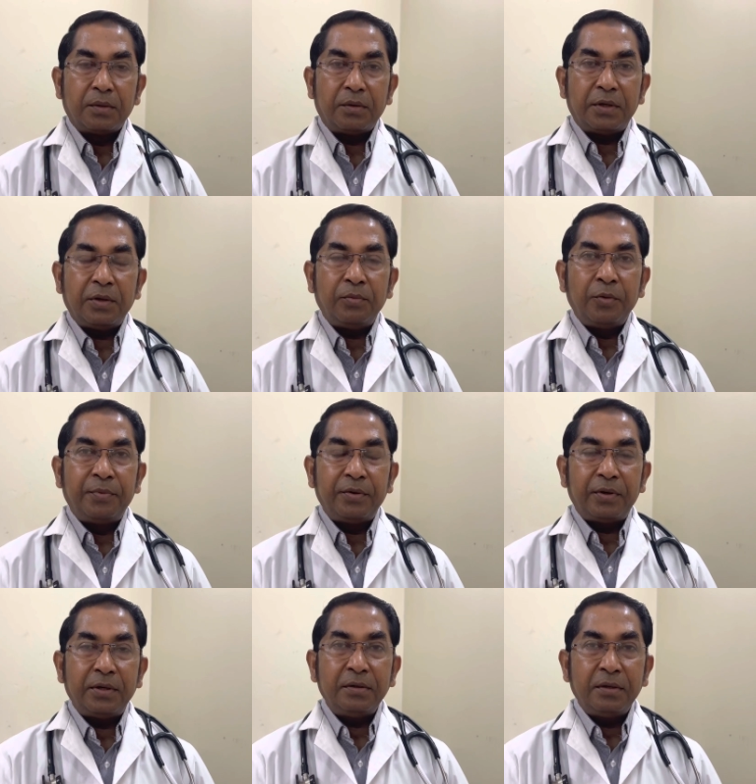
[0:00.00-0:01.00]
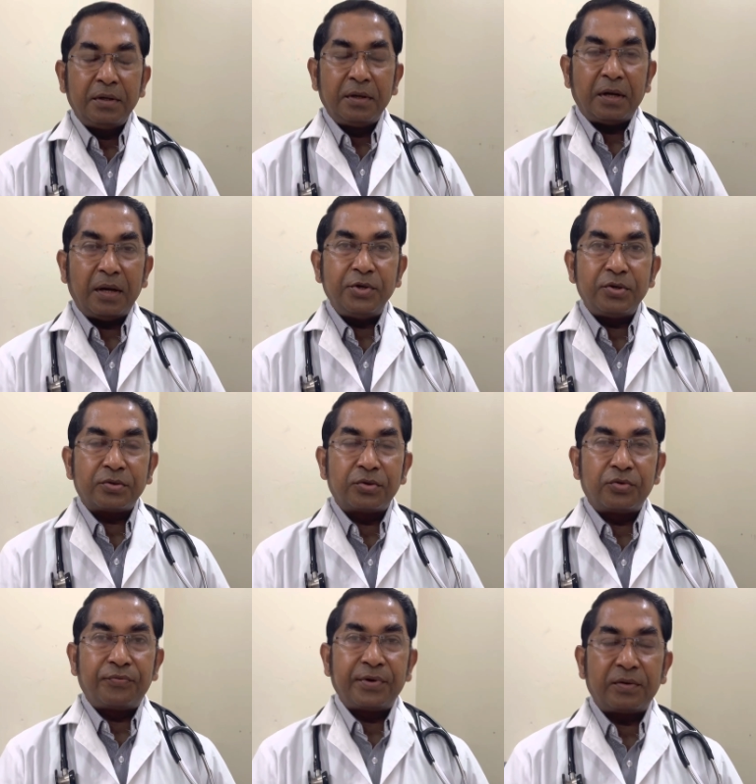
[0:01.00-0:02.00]
অনারেবল ভিউয়ার আমি ডক্টর
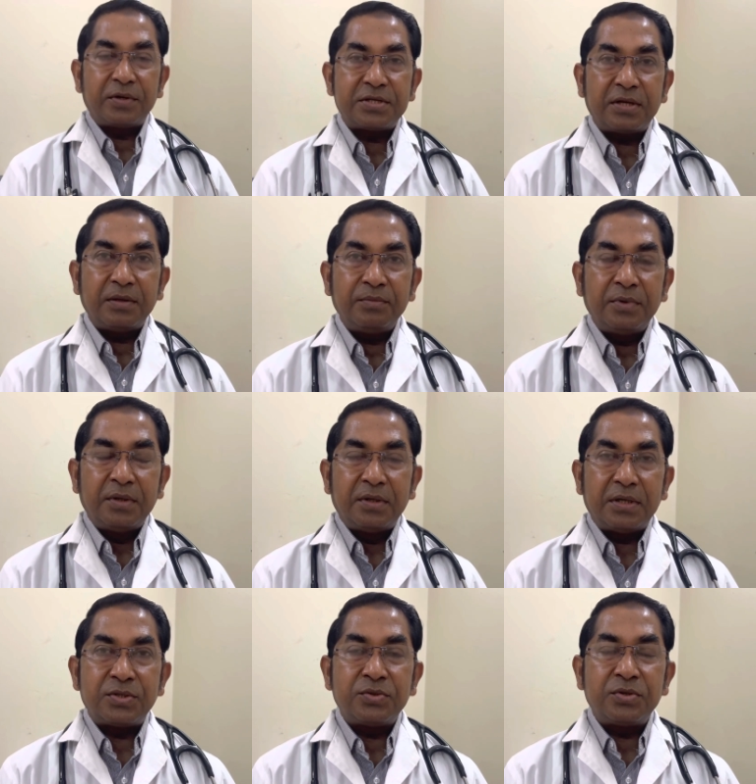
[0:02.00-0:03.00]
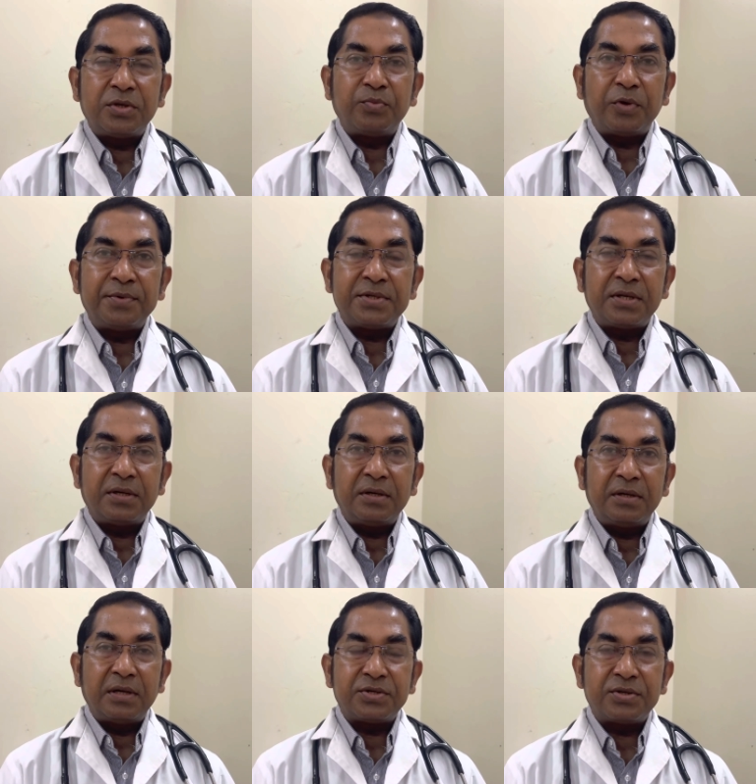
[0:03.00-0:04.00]
রফিকুল ইসলাম অ্যাসোসিয়েট প্রফেসর
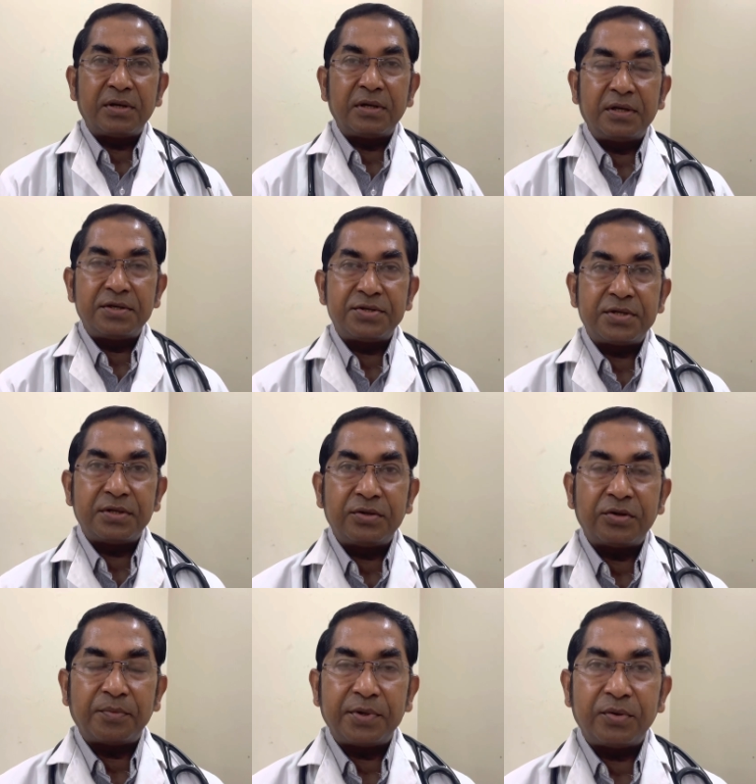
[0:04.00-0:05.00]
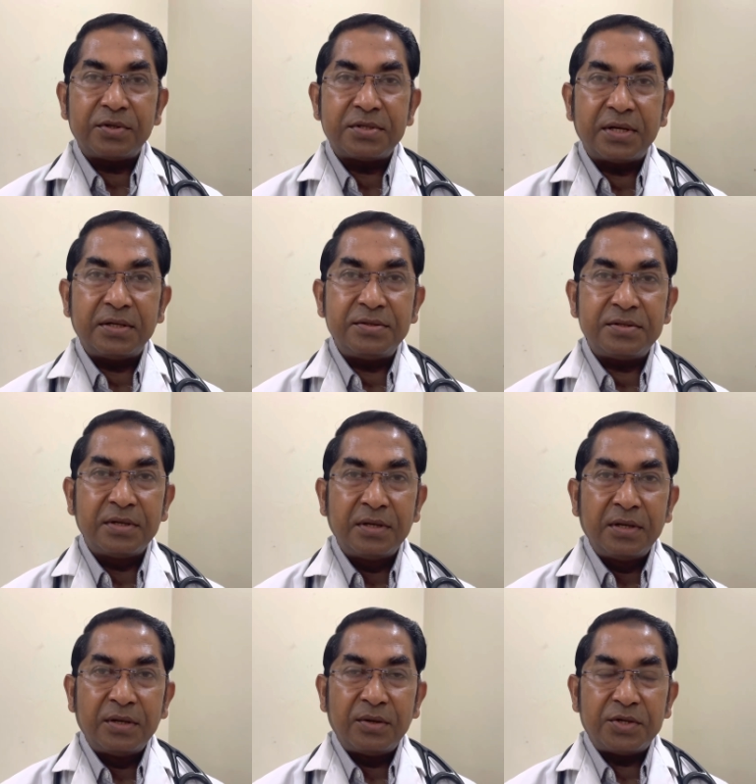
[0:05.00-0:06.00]
ন্যাশনাল ইনস্টিটিউট অব সায়েন্স
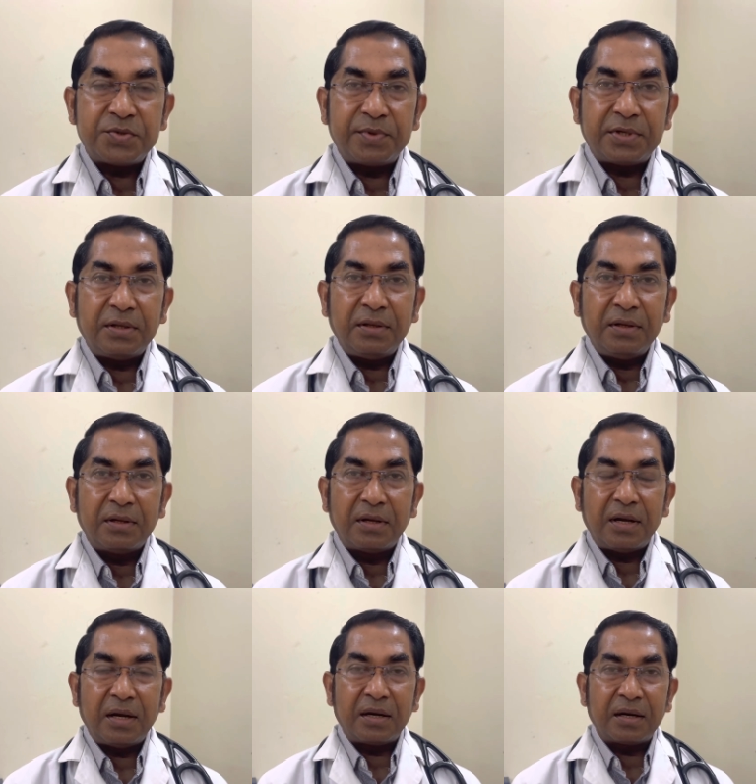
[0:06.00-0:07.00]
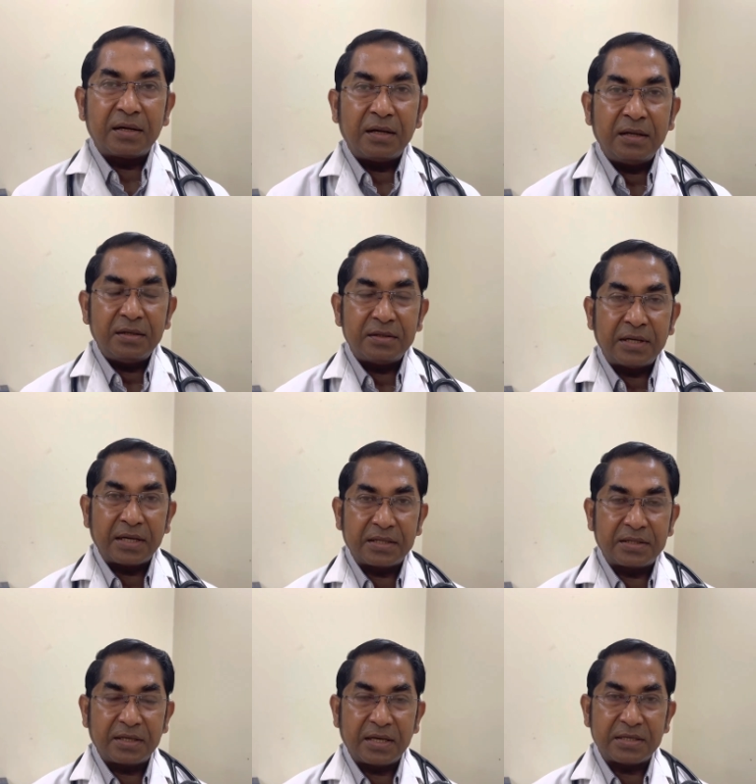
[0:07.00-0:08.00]
হসপিটাল আগারগা ঢাকা
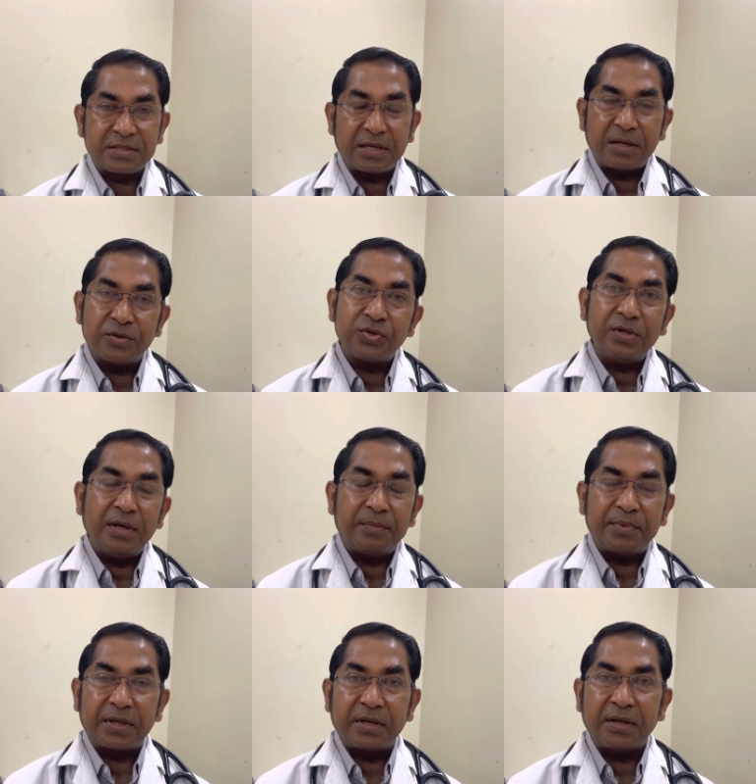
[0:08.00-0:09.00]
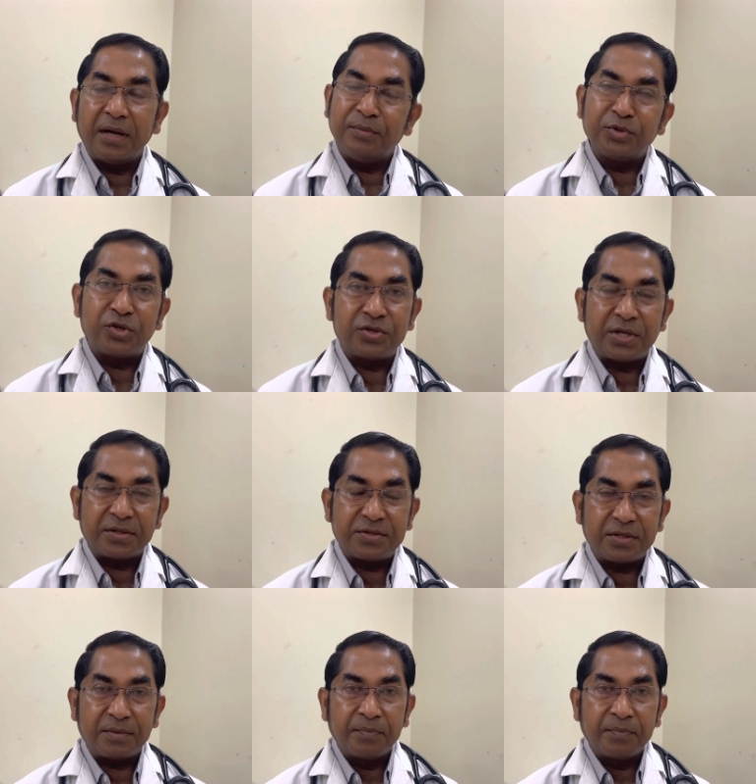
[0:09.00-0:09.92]
থেকে আজকের আলোচনায় আপনাকে আমন্ত্রণ জানাচ্ছি